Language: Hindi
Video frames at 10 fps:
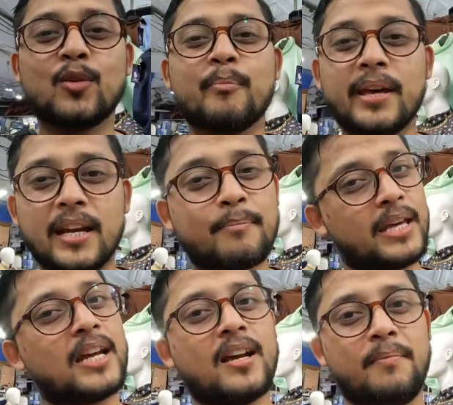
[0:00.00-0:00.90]
तो मेरा
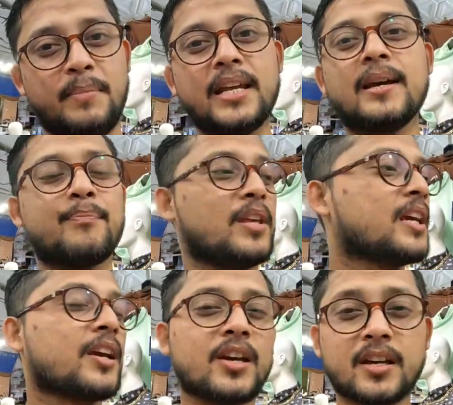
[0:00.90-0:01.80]
मेरा मेरे
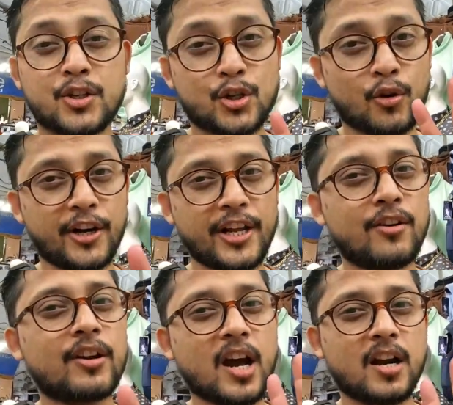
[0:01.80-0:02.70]
अपनी एक
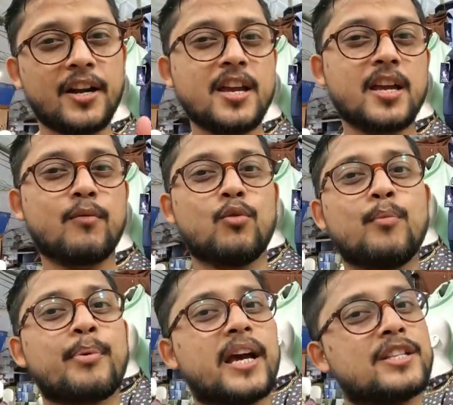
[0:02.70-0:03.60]
श्योरिटी और गारंटी है कि
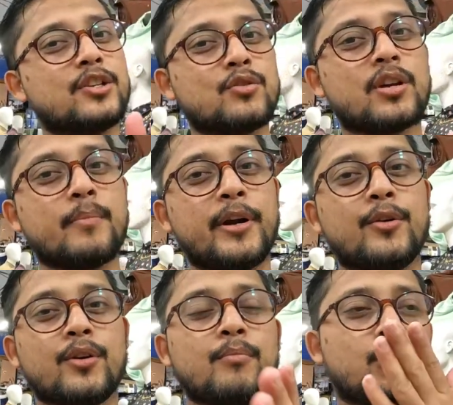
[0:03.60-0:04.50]
वो प्राइसिंग जो है ना
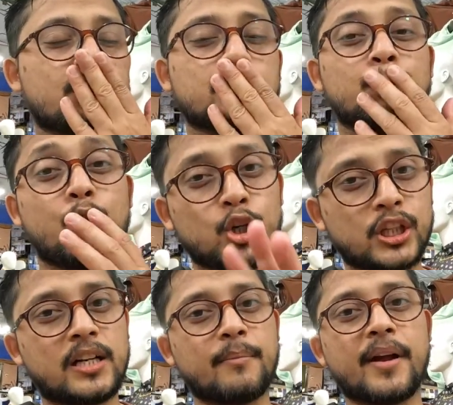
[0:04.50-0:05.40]
पेंटों की बहुत
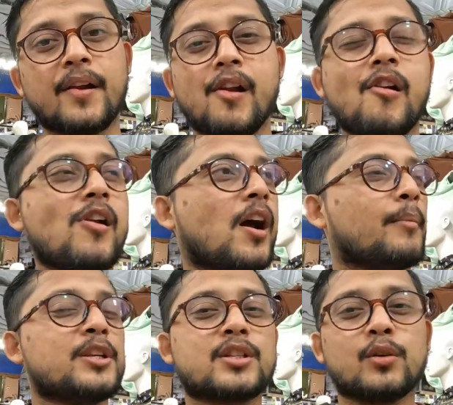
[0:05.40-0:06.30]
बहुत ही कम है
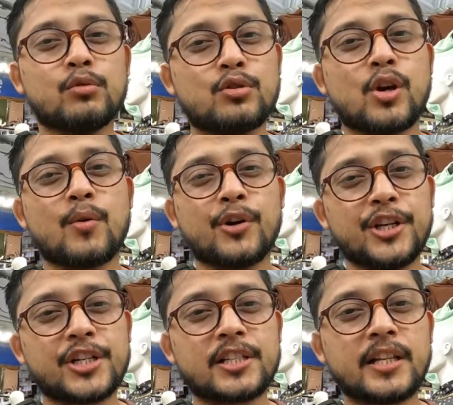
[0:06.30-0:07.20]
अभी सऊद जो है वो
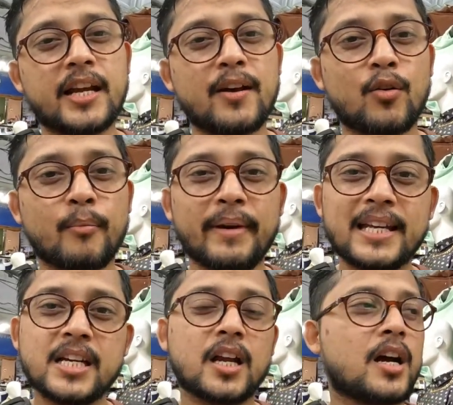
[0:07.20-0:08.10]
टी शर्ट्स ले रहा है और
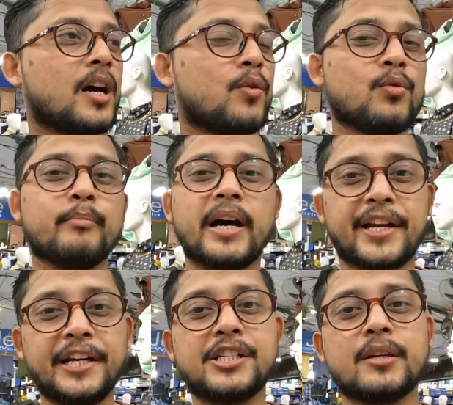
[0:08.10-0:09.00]
मैं जा रहा हूँ
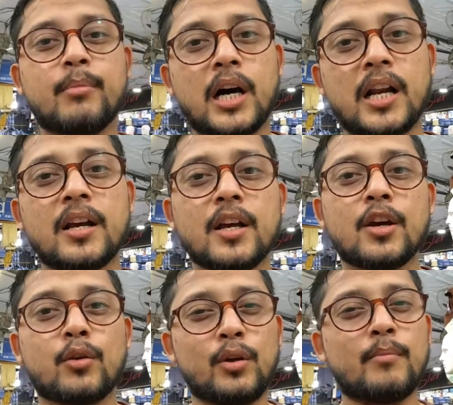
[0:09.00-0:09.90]
मार्केट से बाहर
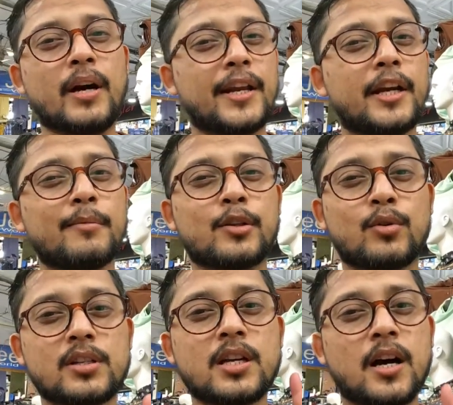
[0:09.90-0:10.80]
क्योंकि मार्केट में
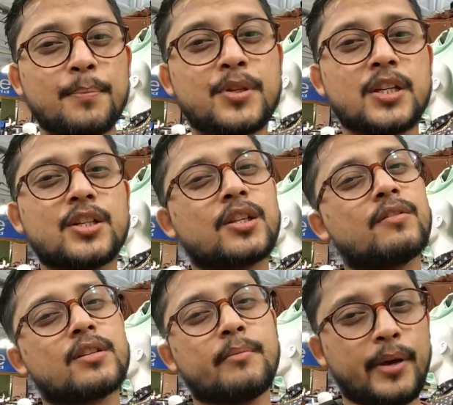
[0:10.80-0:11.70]
थोड़ा सा हब से
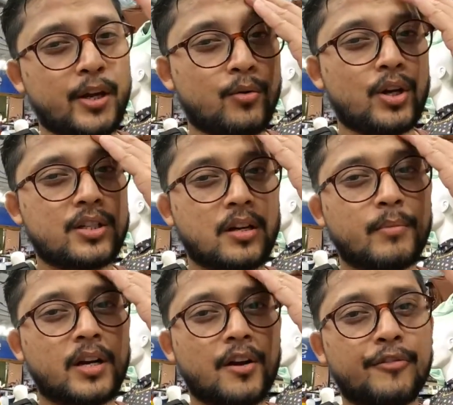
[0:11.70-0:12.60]
जिसकी वजह से मेरे हो रहा है
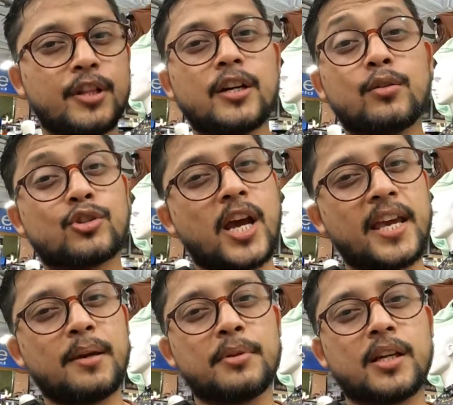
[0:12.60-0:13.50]
सर में काफ़ी दर्द और
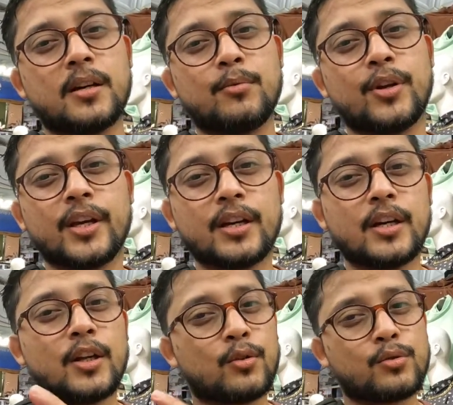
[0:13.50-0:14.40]
चाय की भी तलब हो रही
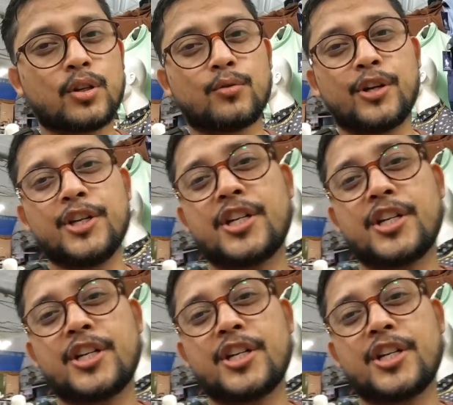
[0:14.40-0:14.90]
है साउथ